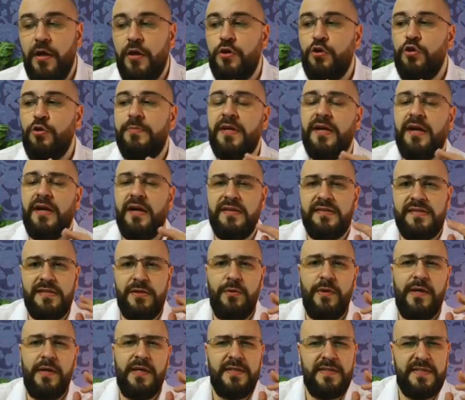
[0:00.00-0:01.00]
e
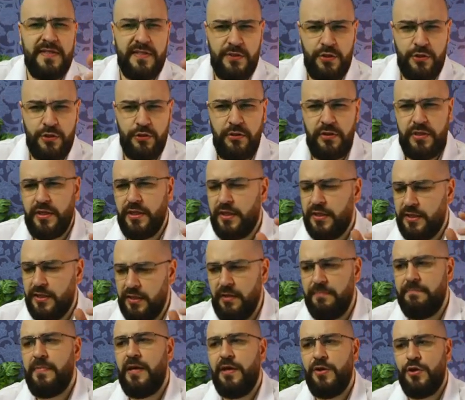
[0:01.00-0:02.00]
obrigação acessória, que
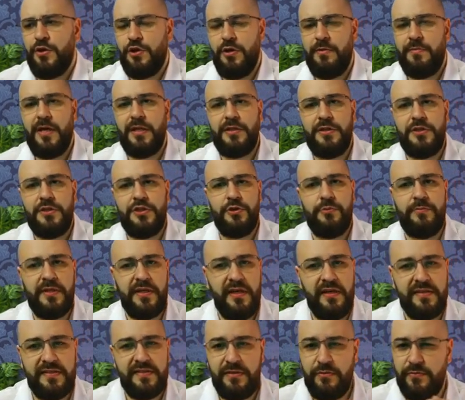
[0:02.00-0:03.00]
também é chamada de
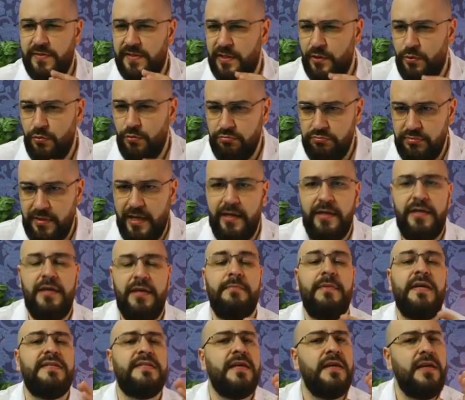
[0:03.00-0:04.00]
obrigação secundária,
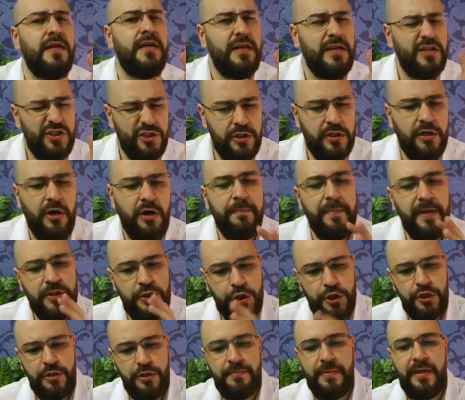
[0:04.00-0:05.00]
mas geralmente
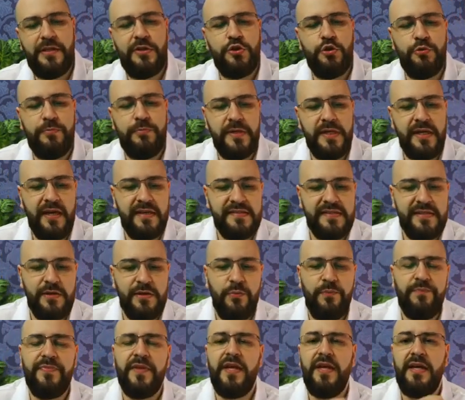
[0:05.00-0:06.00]
chamada de
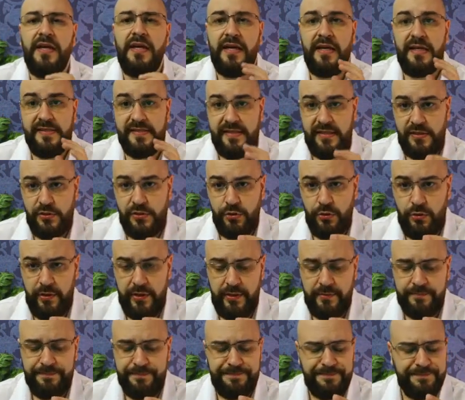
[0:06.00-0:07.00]
obrigação
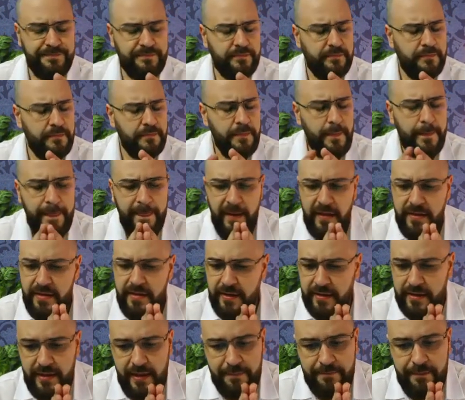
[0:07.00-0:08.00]
acessória. E
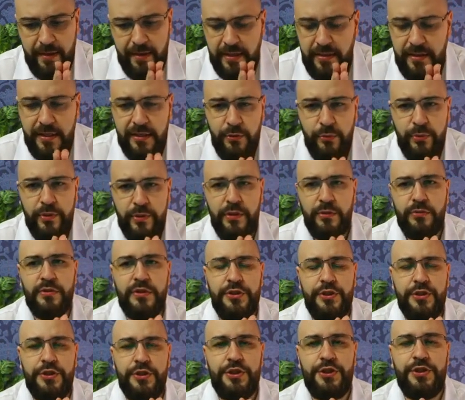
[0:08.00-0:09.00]
aqui é bem tranquilo da
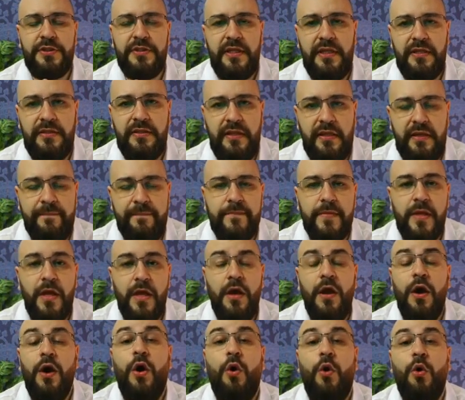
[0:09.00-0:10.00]
gente entender.
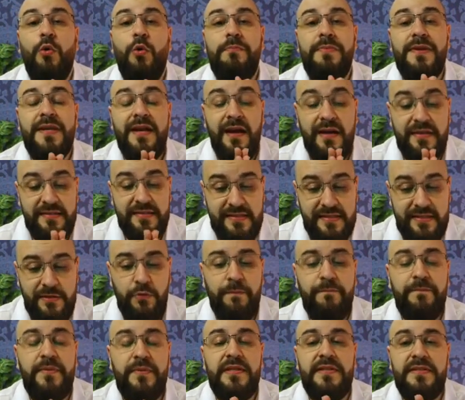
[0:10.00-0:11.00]
Obrigação
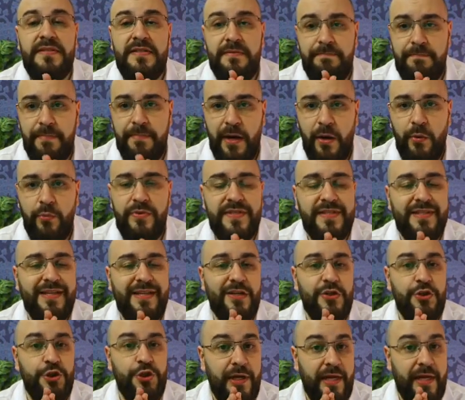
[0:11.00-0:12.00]
principal está
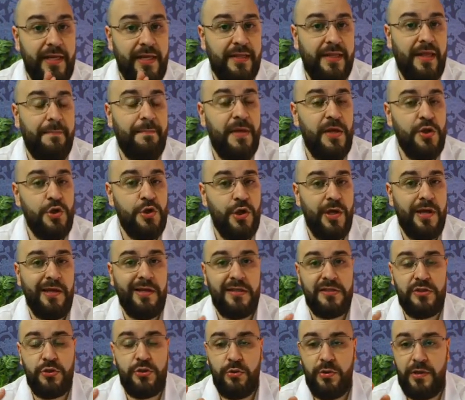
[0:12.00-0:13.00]
diretamente
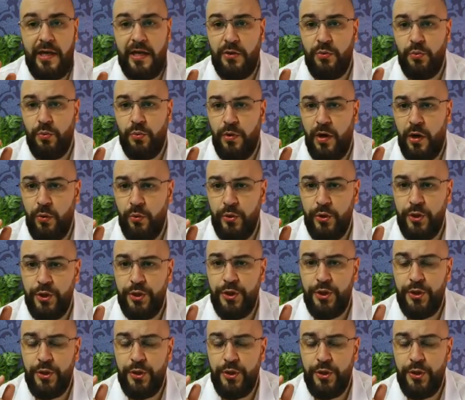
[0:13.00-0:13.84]
relacionado ao